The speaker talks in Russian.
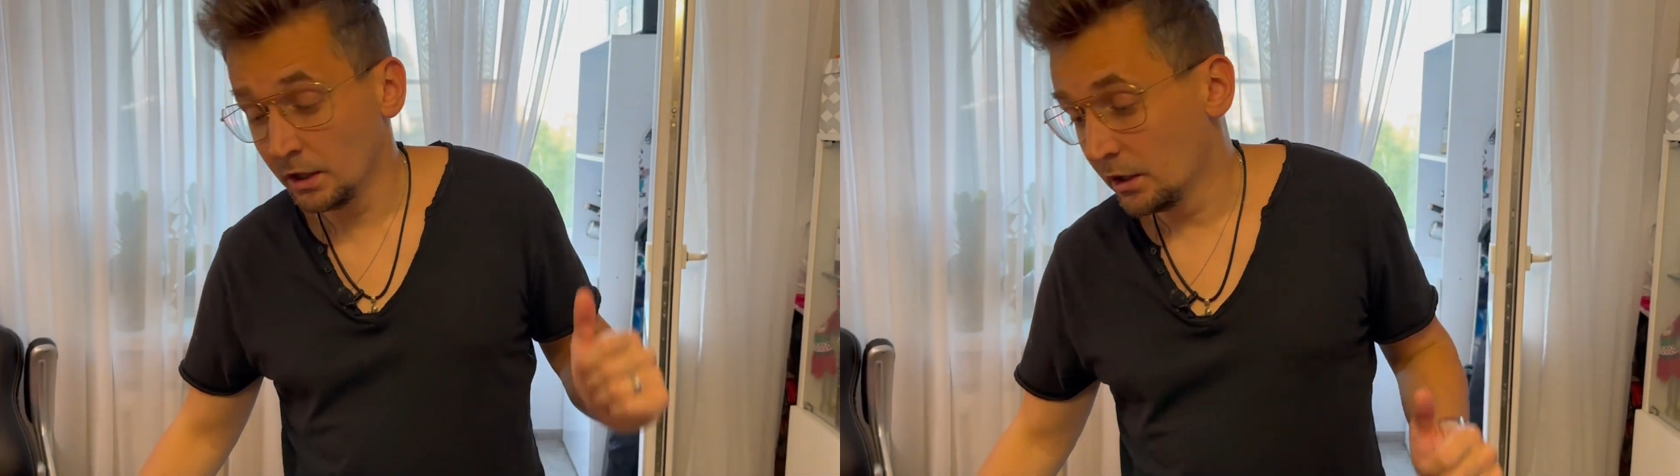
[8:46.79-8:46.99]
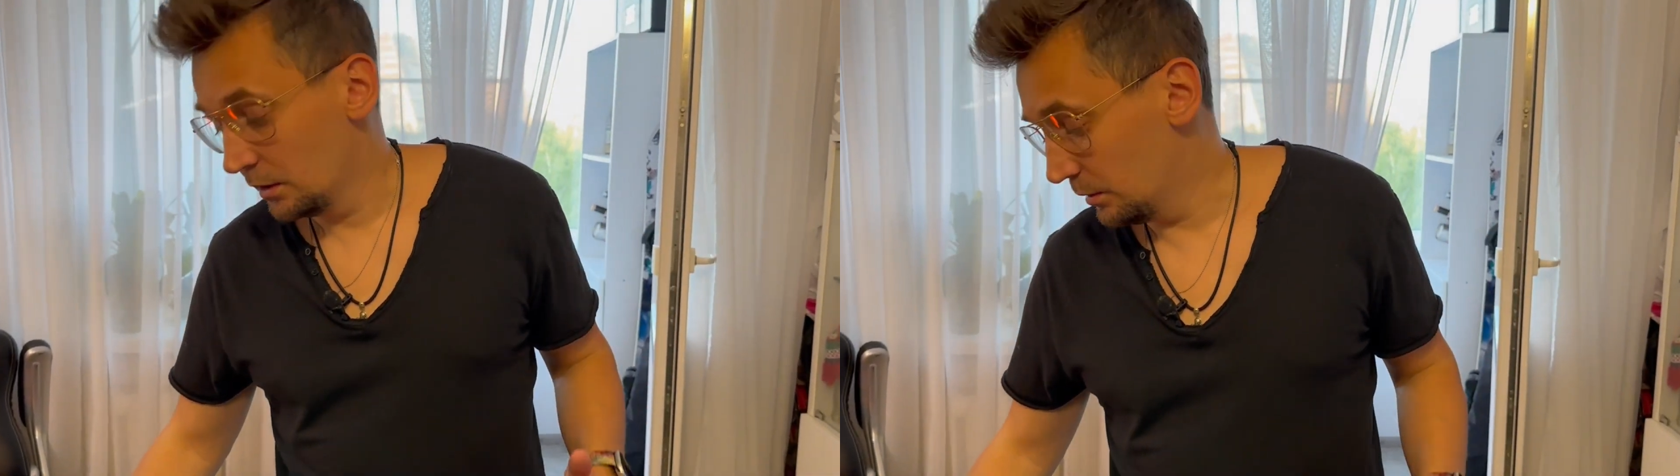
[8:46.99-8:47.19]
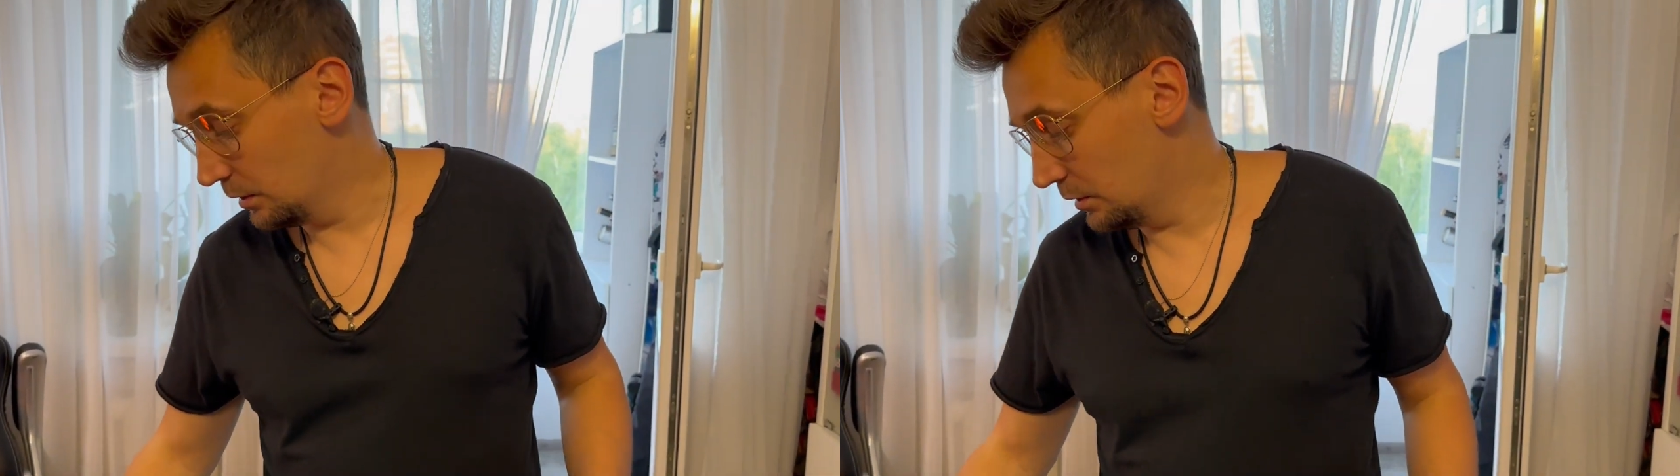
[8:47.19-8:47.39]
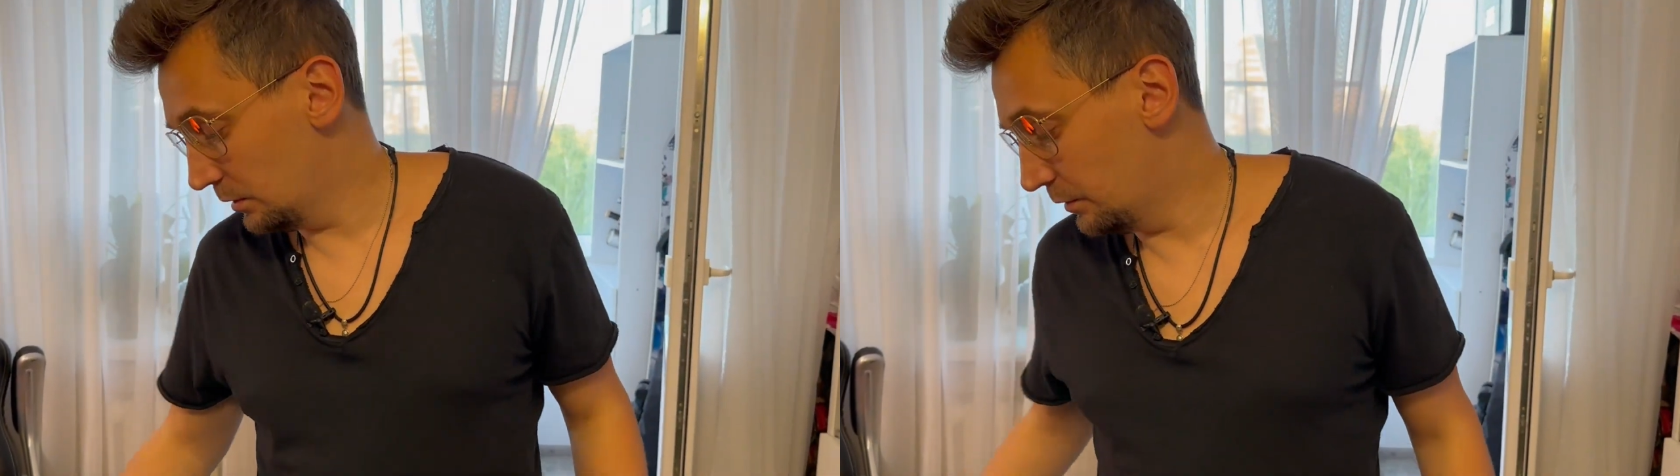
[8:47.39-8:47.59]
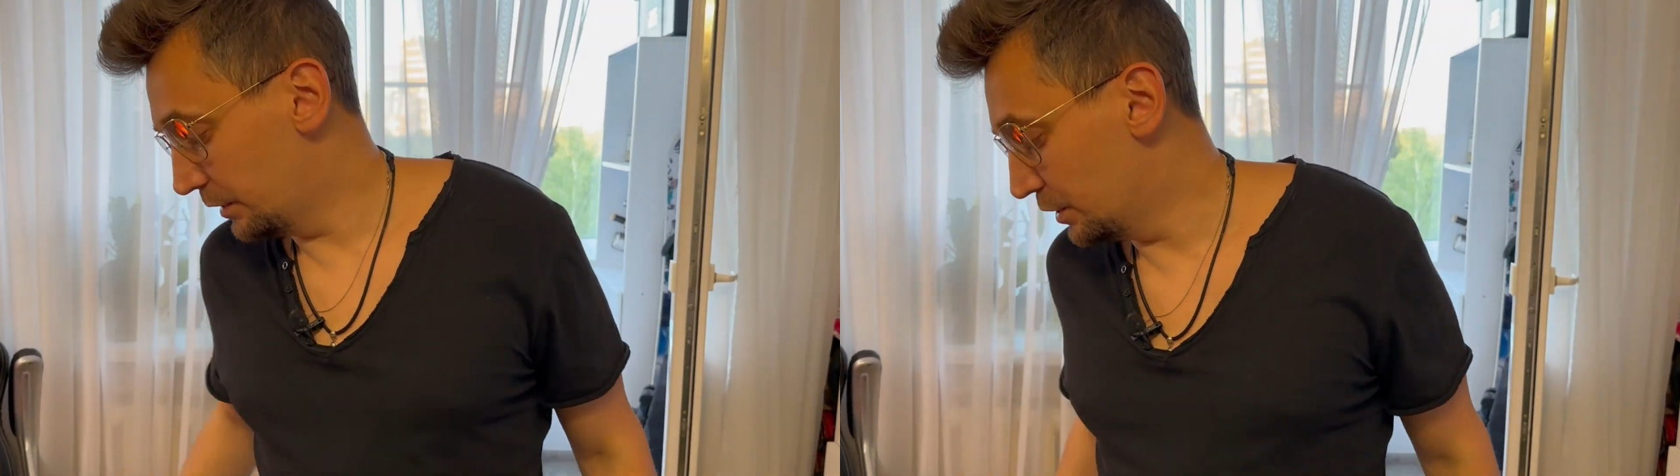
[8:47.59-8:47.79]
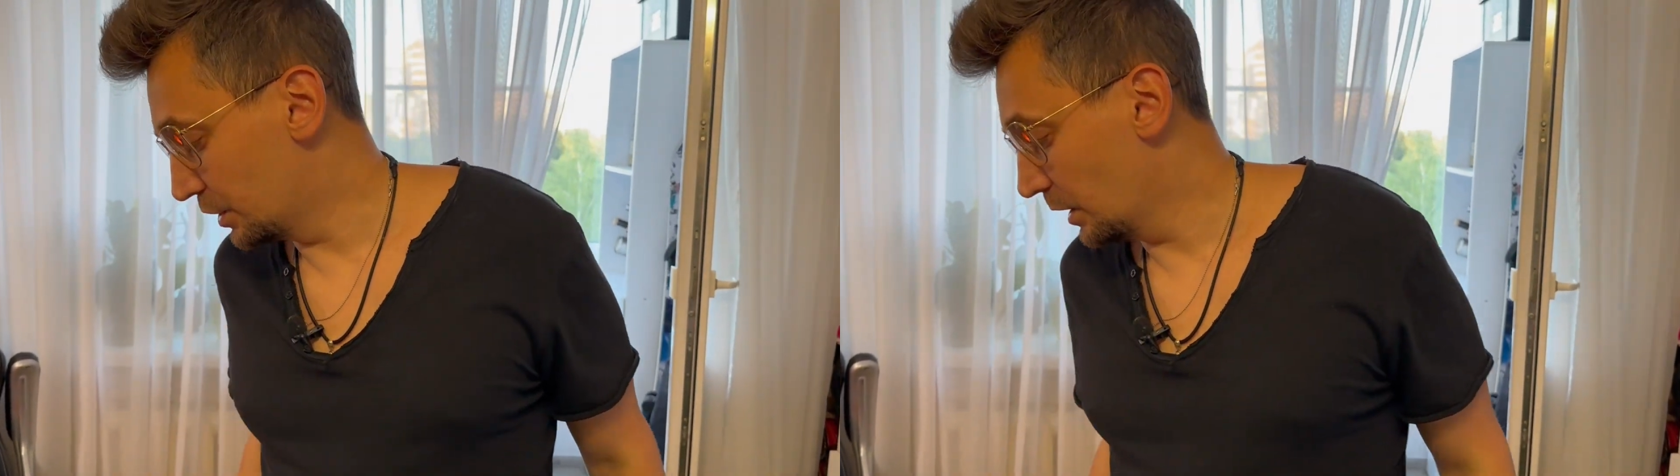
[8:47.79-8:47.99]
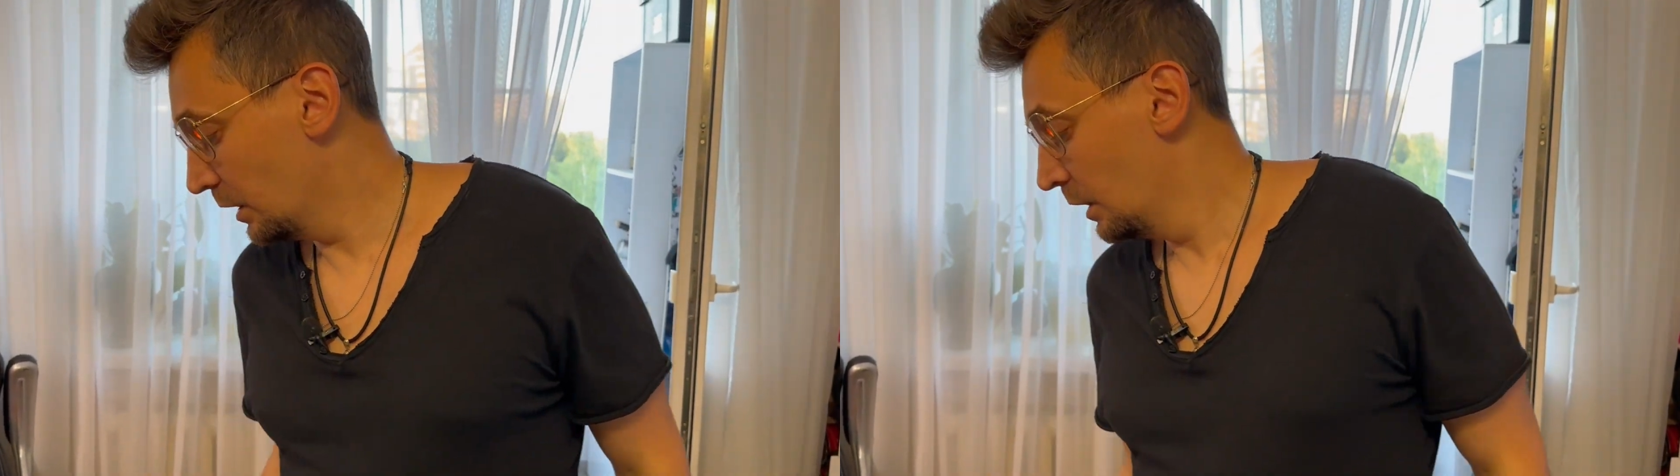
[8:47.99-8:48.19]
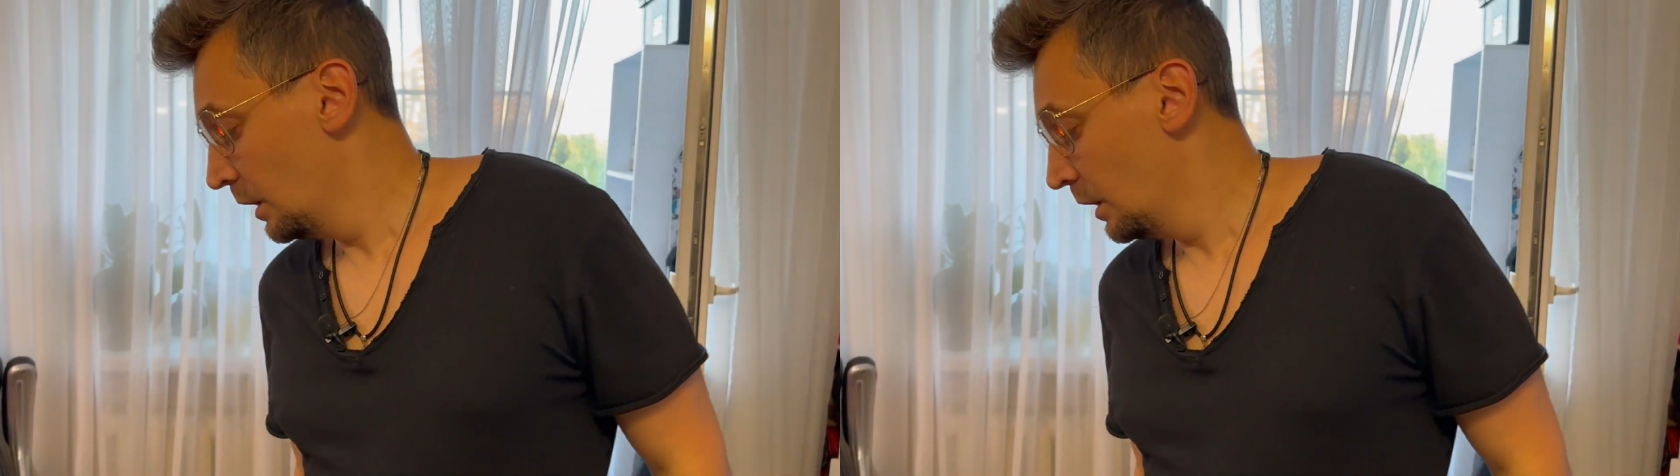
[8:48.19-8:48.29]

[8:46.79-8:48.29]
а, выдержка.